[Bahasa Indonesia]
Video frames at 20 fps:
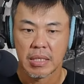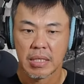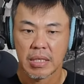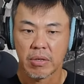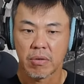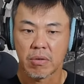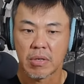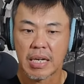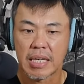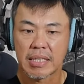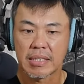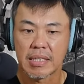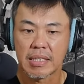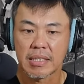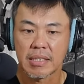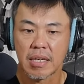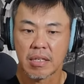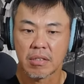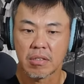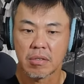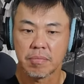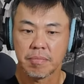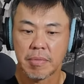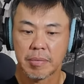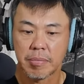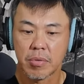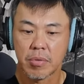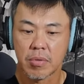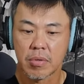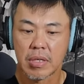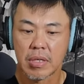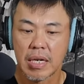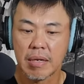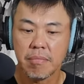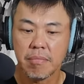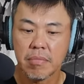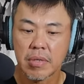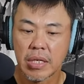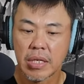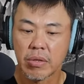Q klasik 140
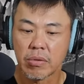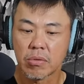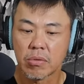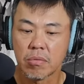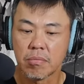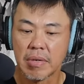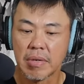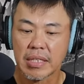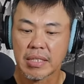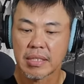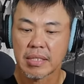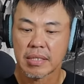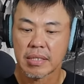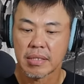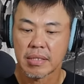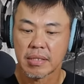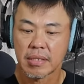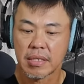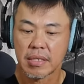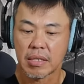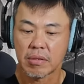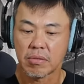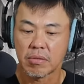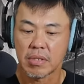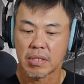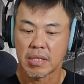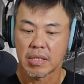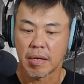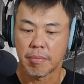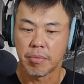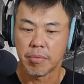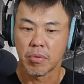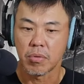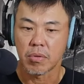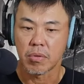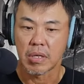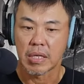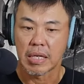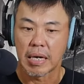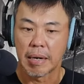gram Q2 max 130
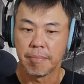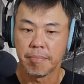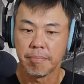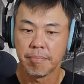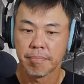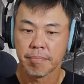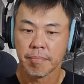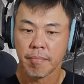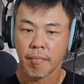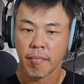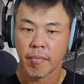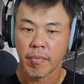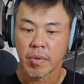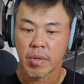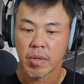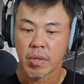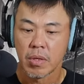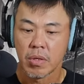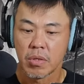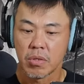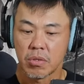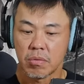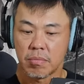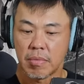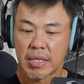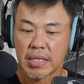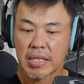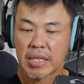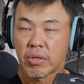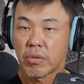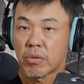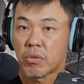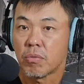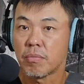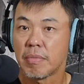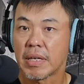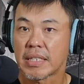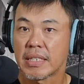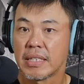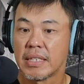gram Cuman Q2
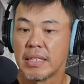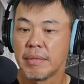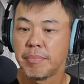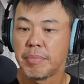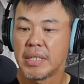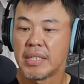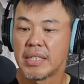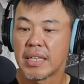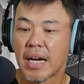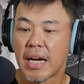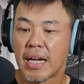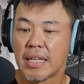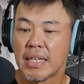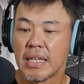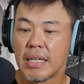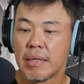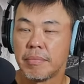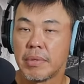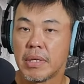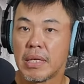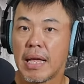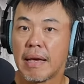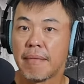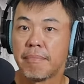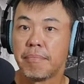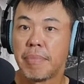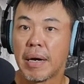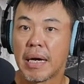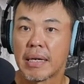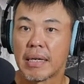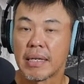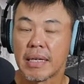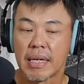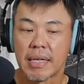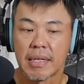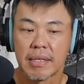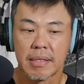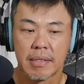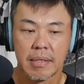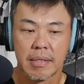Max ini pijakannya lebih lebar ya.
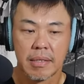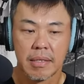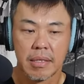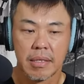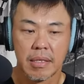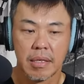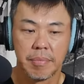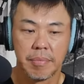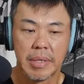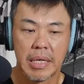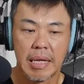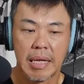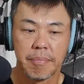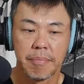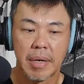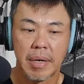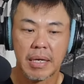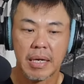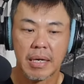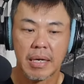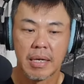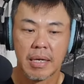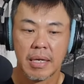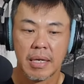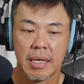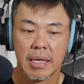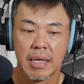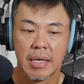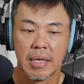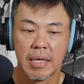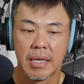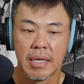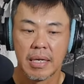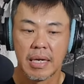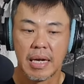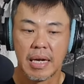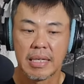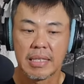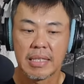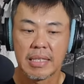Lebih lebar
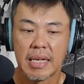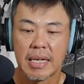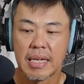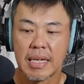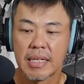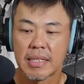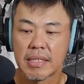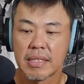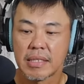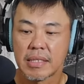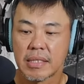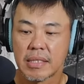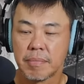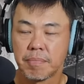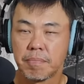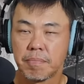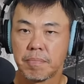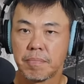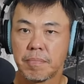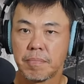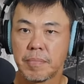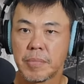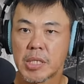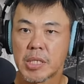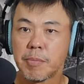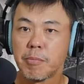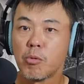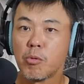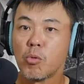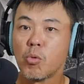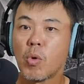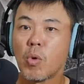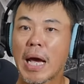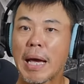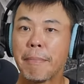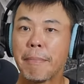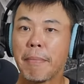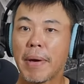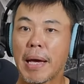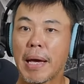hanya 10
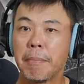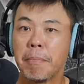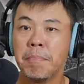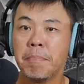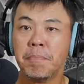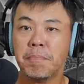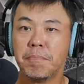mm.